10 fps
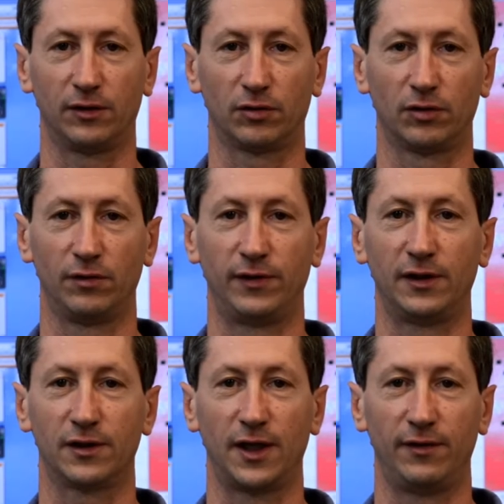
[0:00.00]
intorno ai
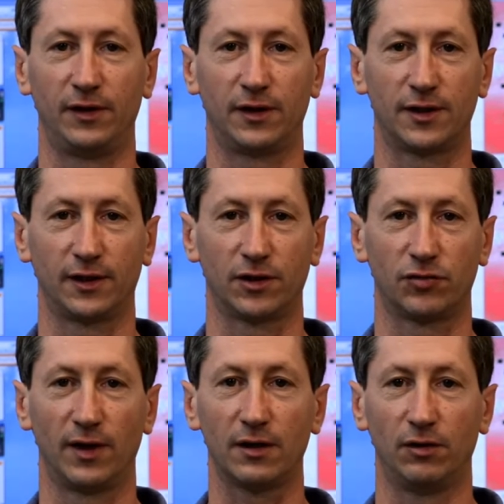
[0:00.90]
26-27
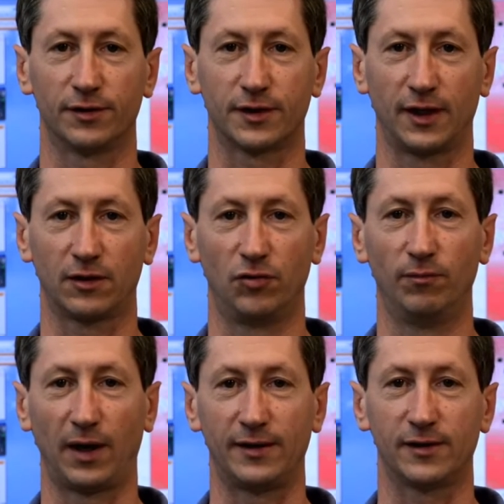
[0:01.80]
sulla costa,
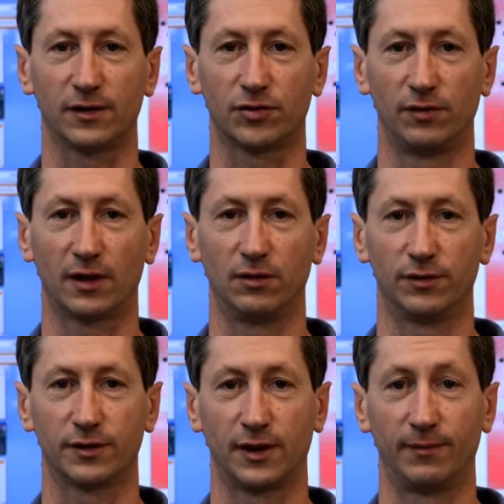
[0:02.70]
con brezza sulla
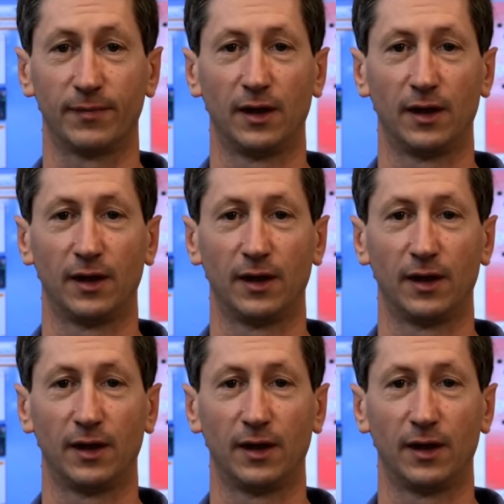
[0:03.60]
costa.